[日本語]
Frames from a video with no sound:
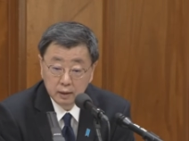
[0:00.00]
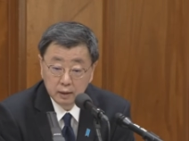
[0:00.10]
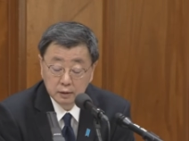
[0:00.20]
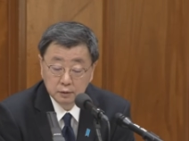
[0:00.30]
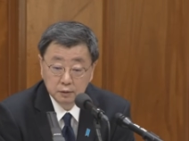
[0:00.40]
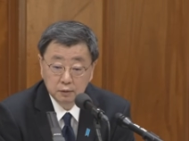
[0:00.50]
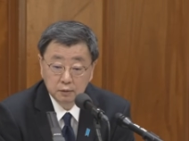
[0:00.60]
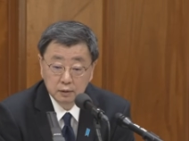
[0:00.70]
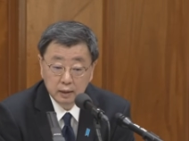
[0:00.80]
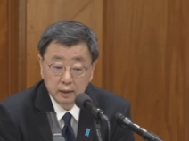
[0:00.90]
秘書によっ
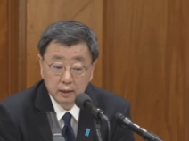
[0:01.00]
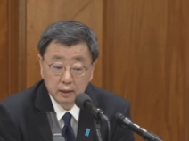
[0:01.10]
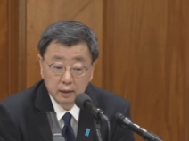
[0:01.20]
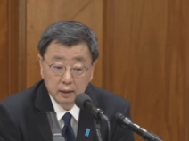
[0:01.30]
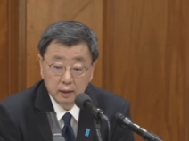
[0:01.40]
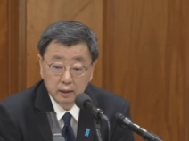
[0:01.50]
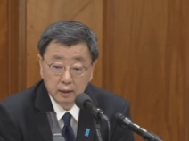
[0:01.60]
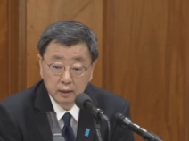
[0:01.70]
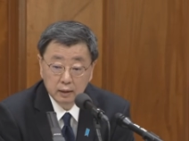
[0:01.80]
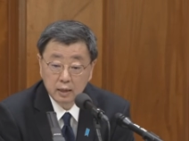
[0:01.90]
て、
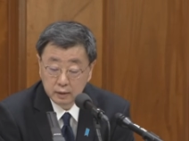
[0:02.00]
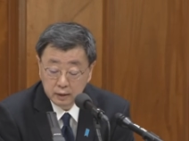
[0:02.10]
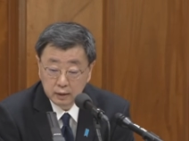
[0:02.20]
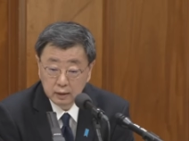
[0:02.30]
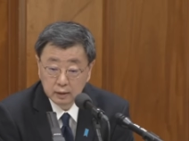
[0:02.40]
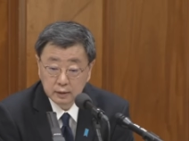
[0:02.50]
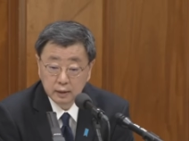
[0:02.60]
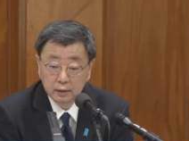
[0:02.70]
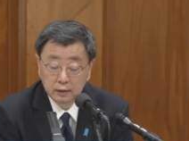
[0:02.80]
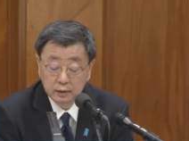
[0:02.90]
えー、管理さ
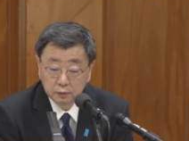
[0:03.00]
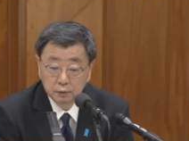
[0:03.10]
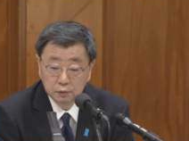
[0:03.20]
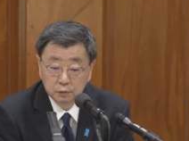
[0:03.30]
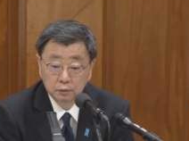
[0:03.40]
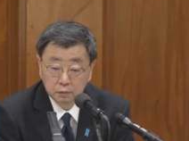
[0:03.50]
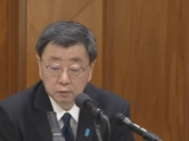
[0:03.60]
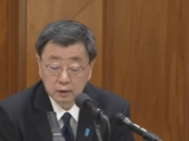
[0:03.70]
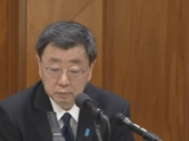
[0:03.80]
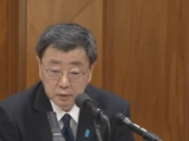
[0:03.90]
れていたということで
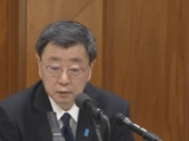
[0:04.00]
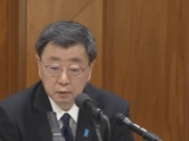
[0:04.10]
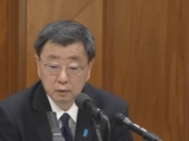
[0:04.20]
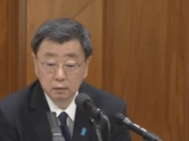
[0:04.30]
ございます